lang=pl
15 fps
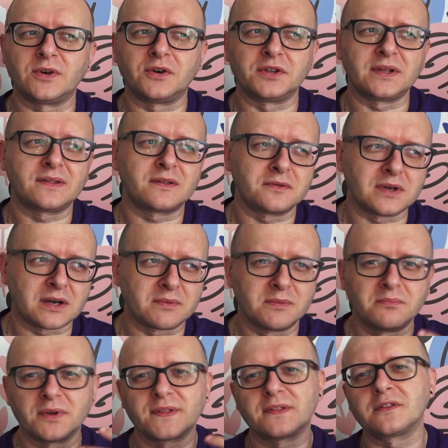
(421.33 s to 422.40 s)
one są jakby
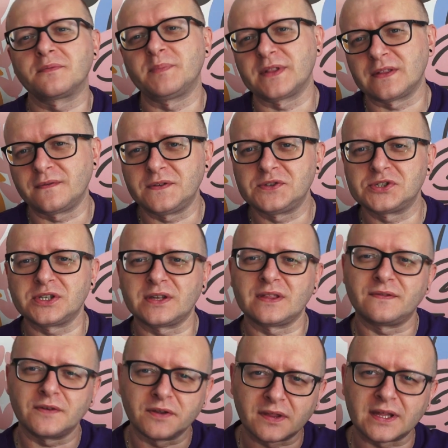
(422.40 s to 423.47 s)
mocno specyficznie
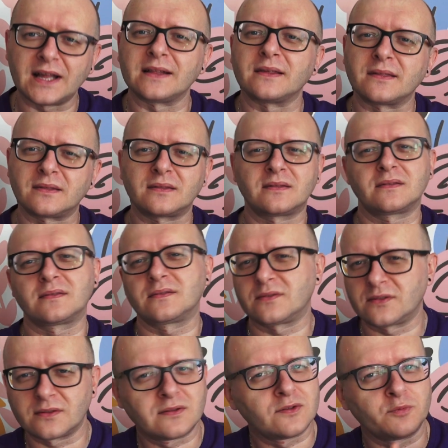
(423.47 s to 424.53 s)
związane z,
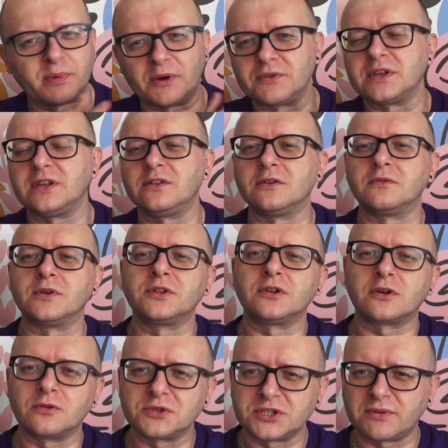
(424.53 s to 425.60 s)
z zupełnie inną
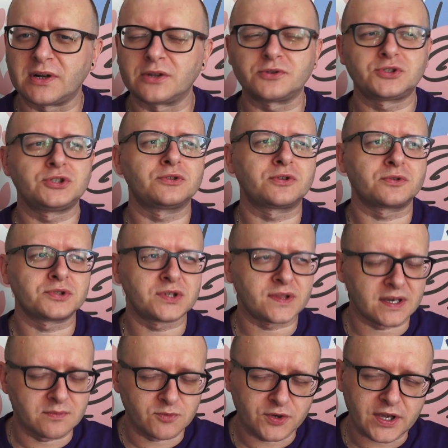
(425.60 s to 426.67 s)
odnogą działalności, którą się
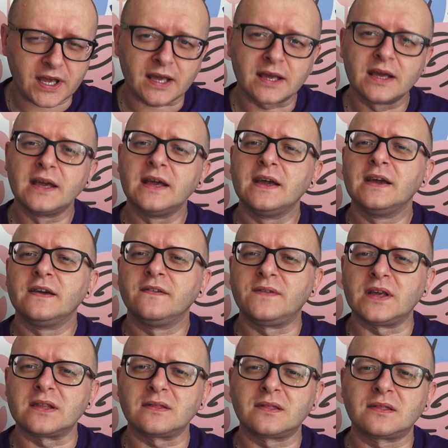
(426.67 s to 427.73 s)
zajmuję,
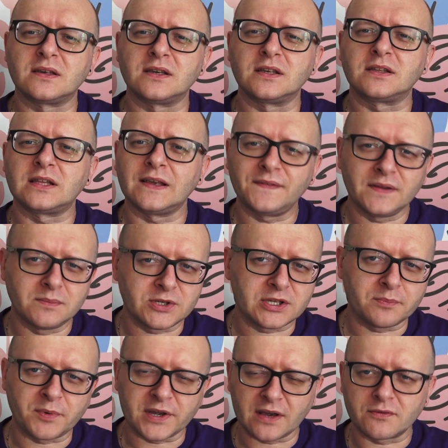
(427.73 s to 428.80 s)
więc e, te filmy
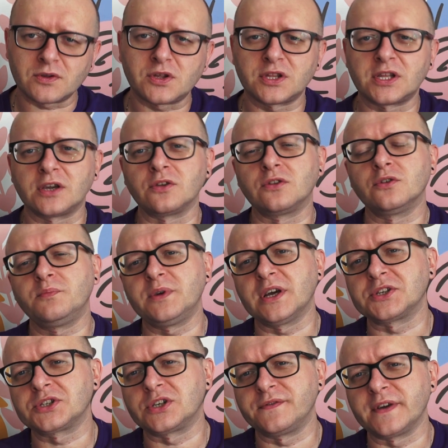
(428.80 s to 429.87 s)
nie pojawią się na YouTubie,
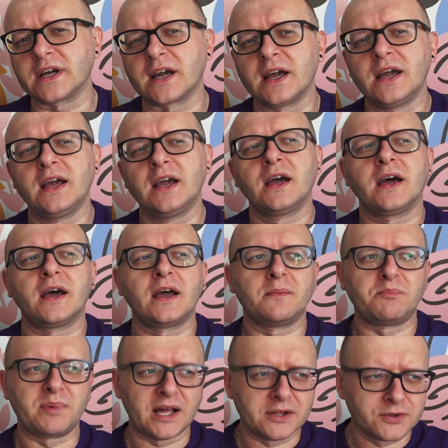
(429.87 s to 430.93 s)
aczkolwiek E,
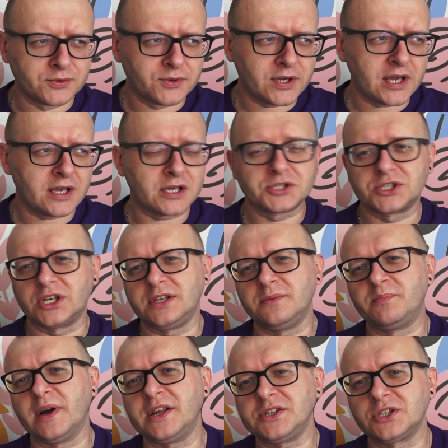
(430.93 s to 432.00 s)
planuję, jeżeli
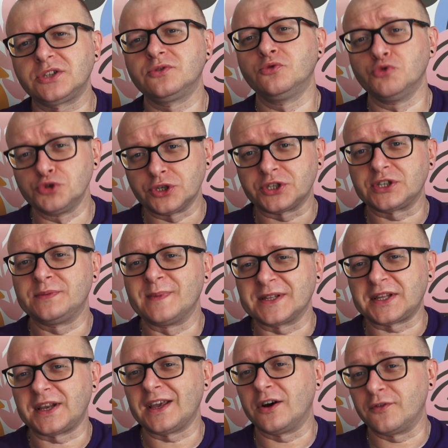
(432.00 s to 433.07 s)
będzie dużo tych
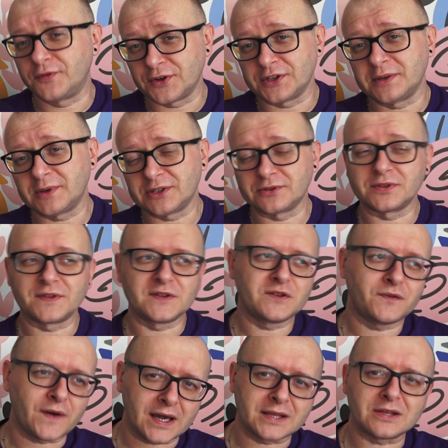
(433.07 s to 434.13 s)
materiałów i one będą
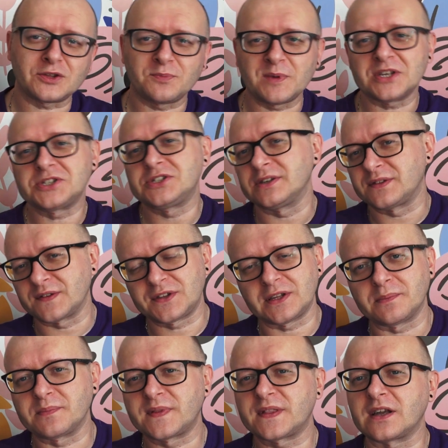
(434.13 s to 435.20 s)
dosyć fajne, śmieszne, coś
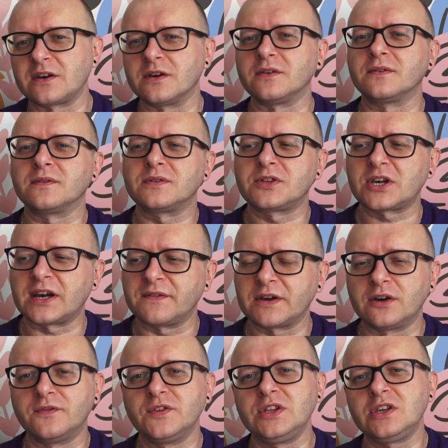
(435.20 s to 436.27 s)
tam z tego
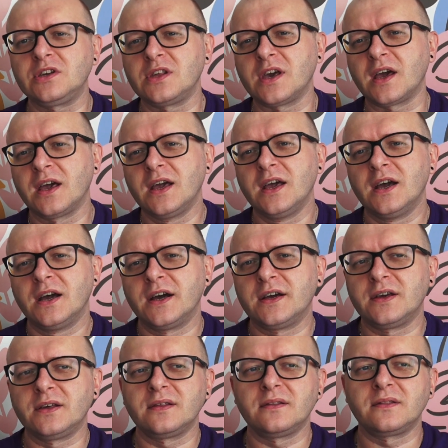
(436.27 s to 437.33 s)
ciekawego wyniknie,
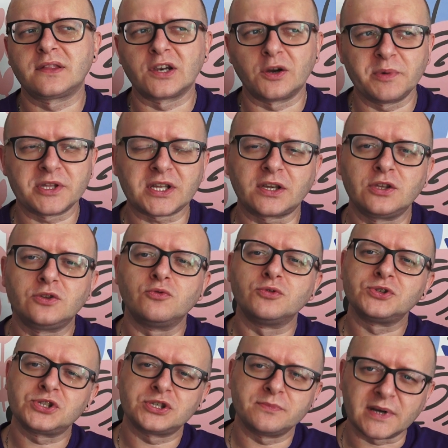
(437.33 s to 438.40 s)
e, zrobię taki
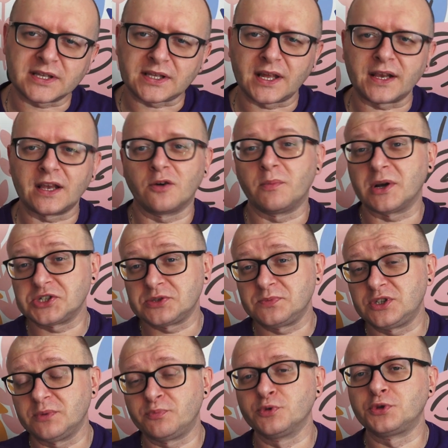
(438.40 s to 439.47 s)
dłuższy materiał, marzy
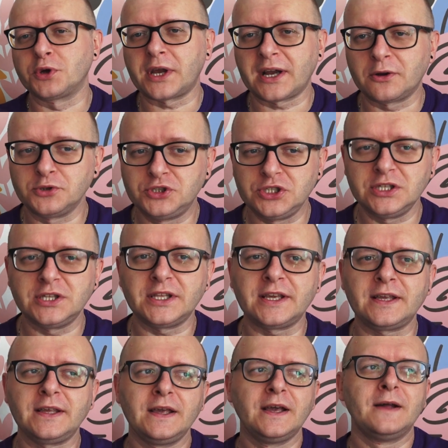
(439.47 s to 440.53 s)
mi się półtora
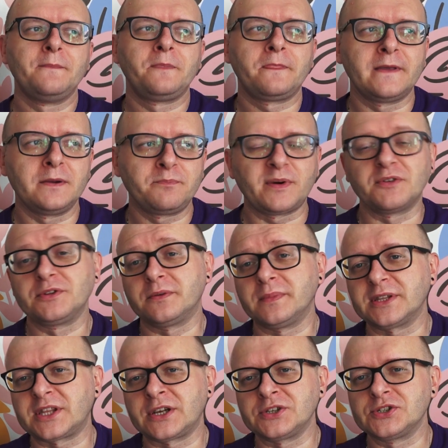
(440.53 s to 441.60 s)
godzinny, e,
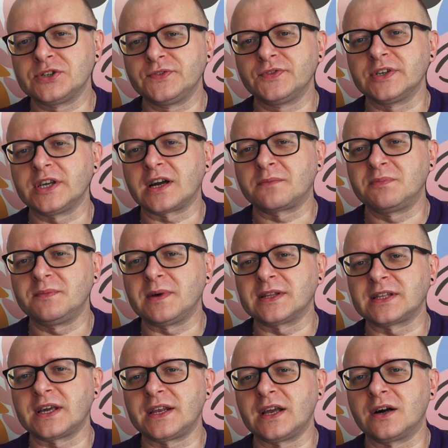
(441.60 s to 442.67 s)
pełnometrażowy jakby
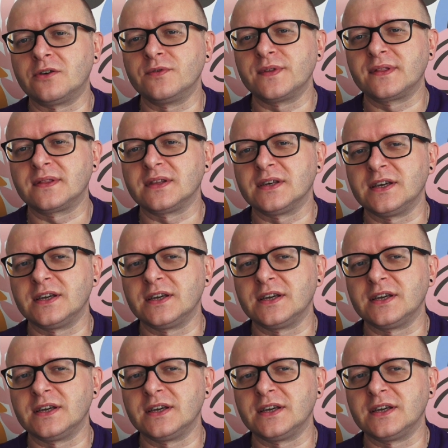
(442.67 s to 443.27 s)
materiał z